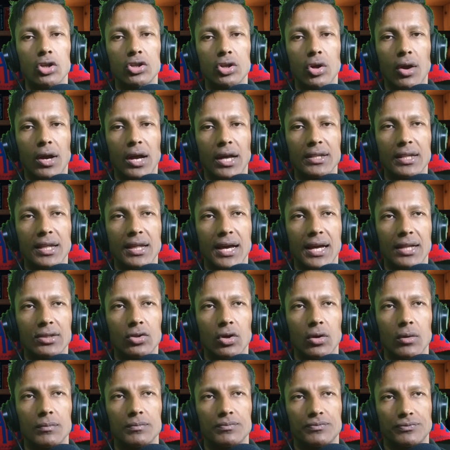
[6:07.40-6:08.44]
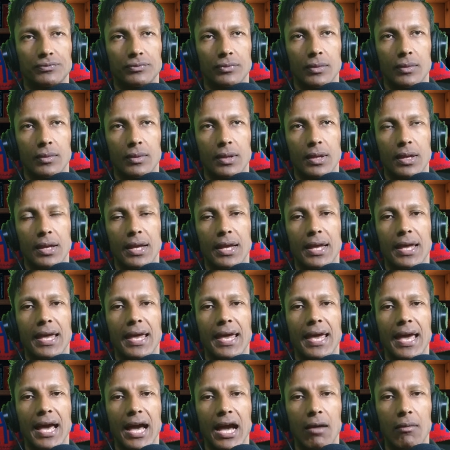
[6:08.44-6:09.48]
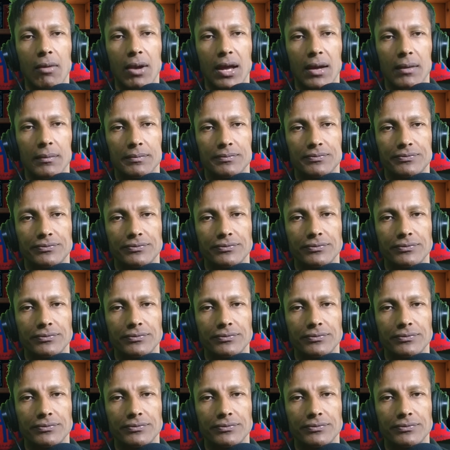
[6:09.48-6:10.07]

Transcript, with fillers: Otro de los candidatos que habla